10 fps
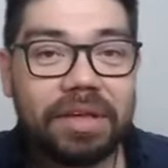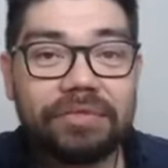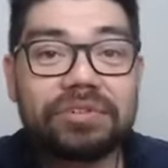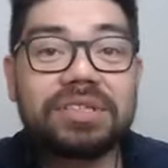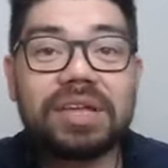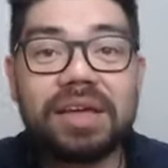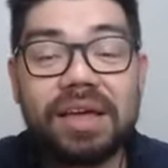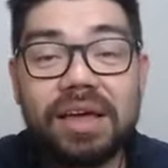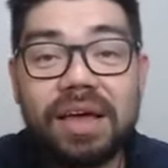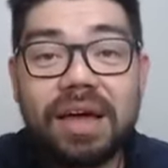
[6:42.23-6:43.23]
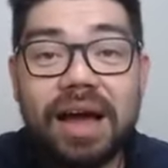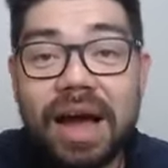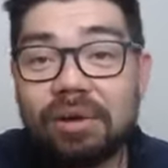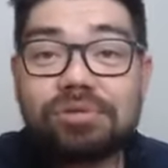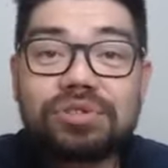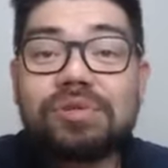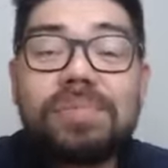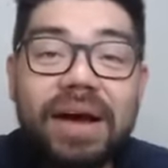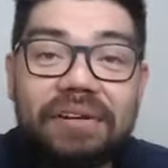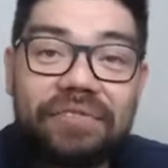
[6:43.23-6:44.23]
você
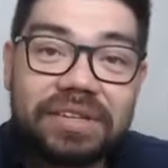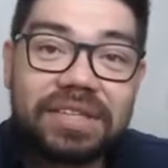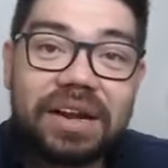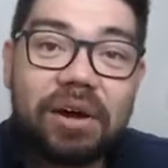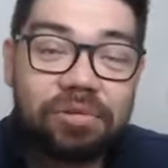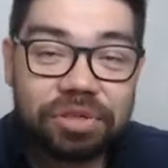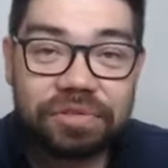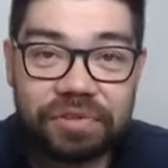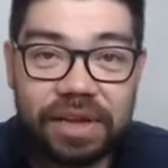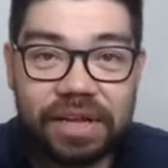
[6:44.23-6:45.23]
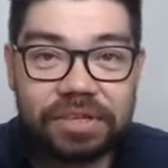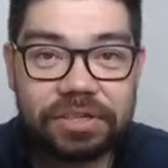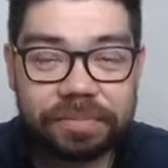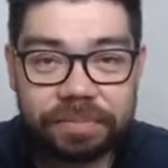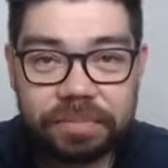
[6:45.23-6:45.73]
acostumar a fazer algo diferente.